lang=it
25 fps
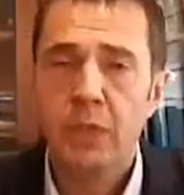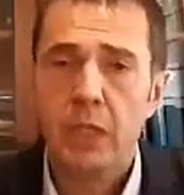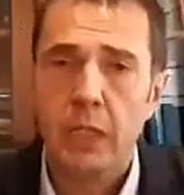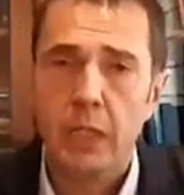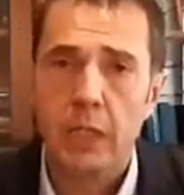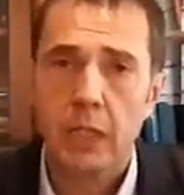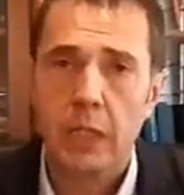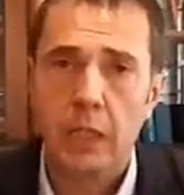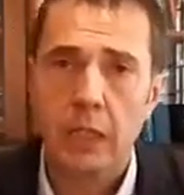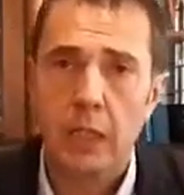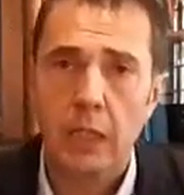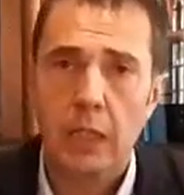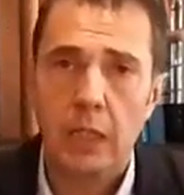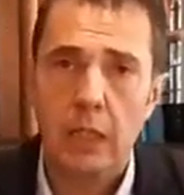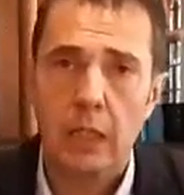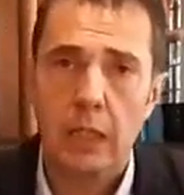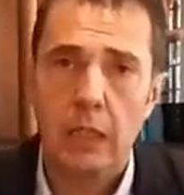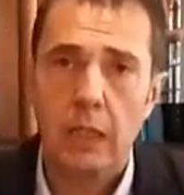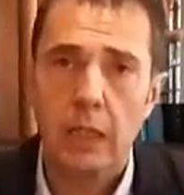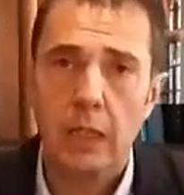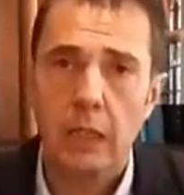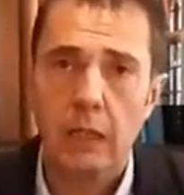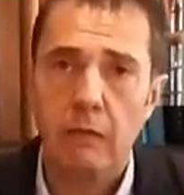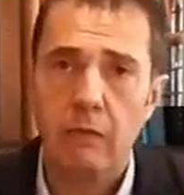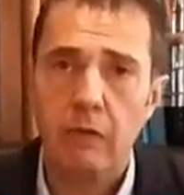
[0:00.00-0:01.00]

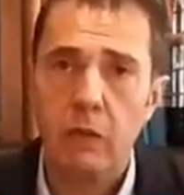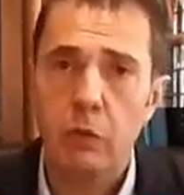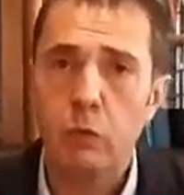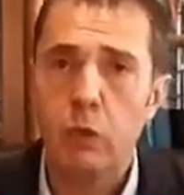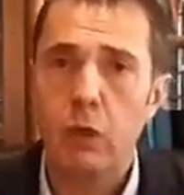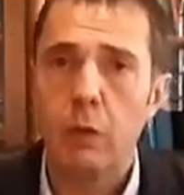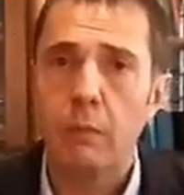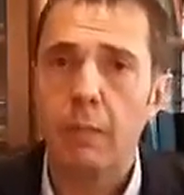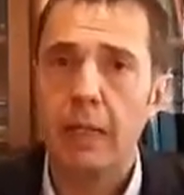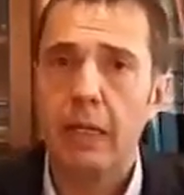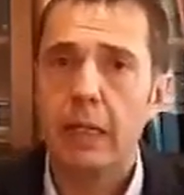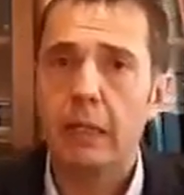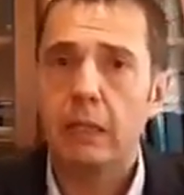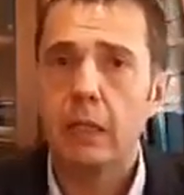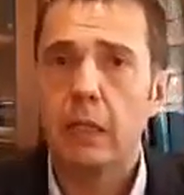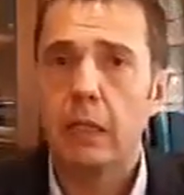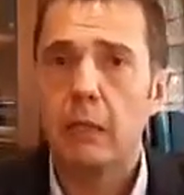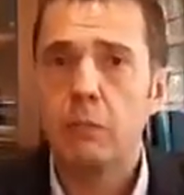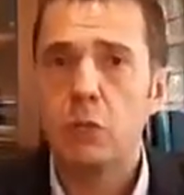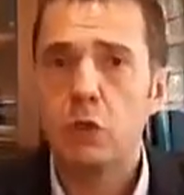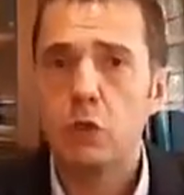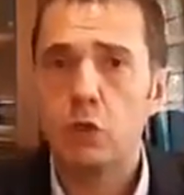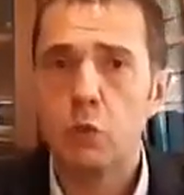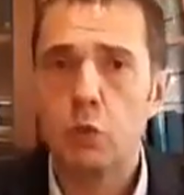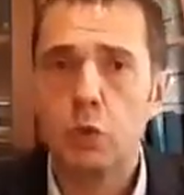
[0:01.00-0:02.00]
eh, eventualmente
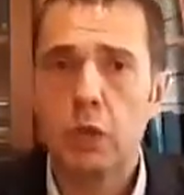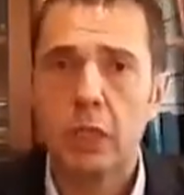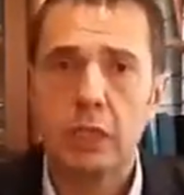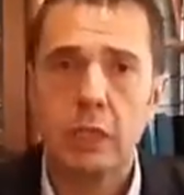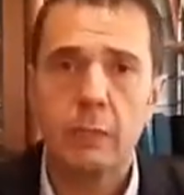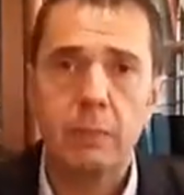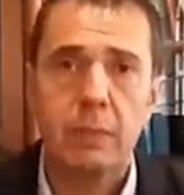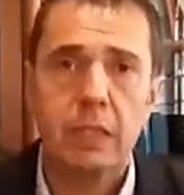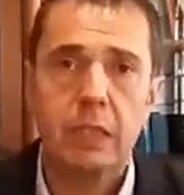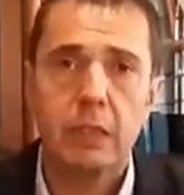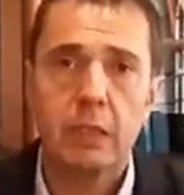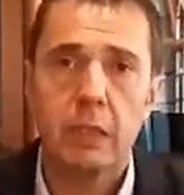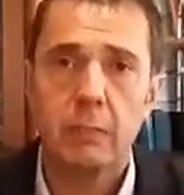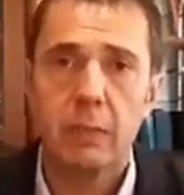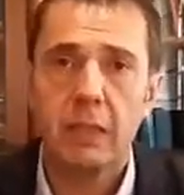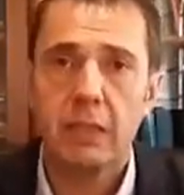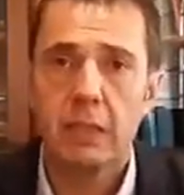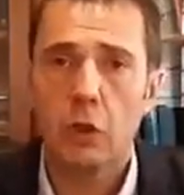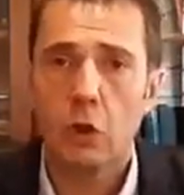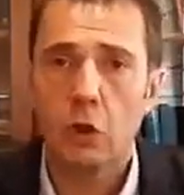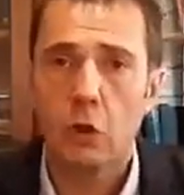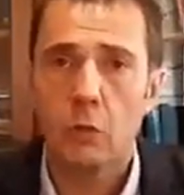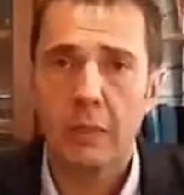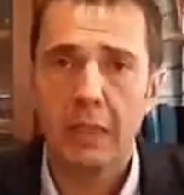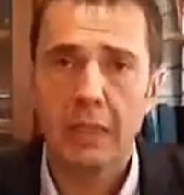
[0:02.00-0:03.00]
la misura
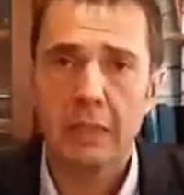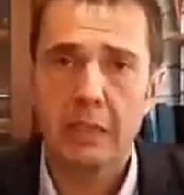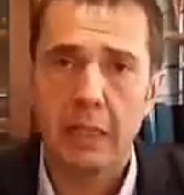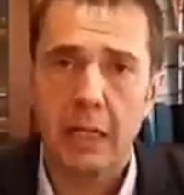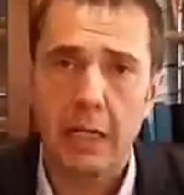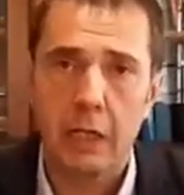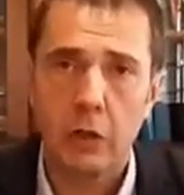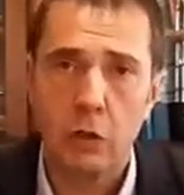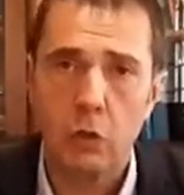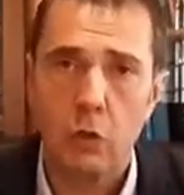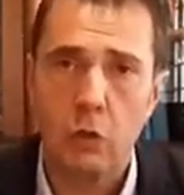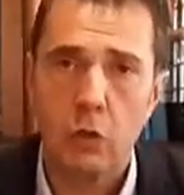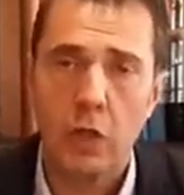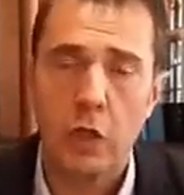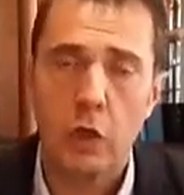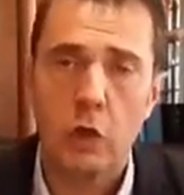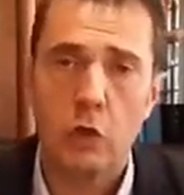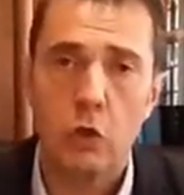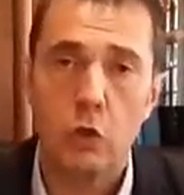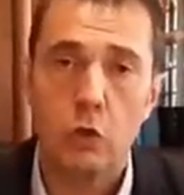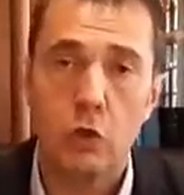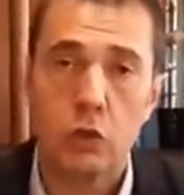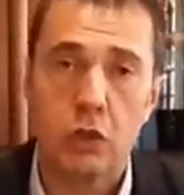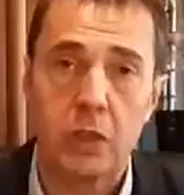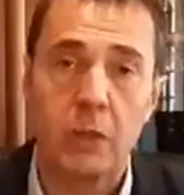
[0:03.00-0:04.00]
dipendentemente da come andranno le
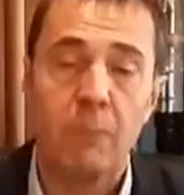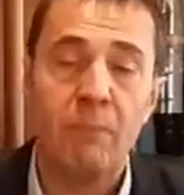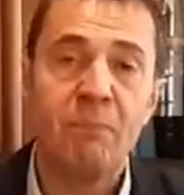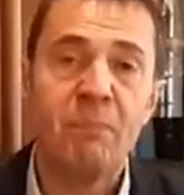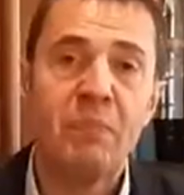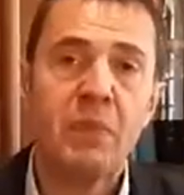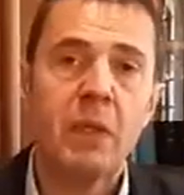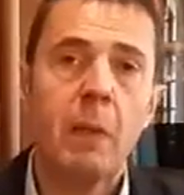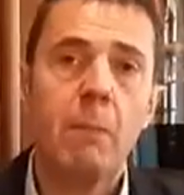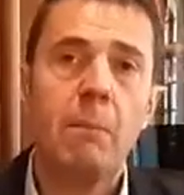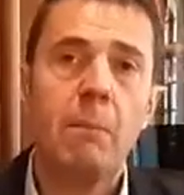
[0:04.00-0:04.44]
cose.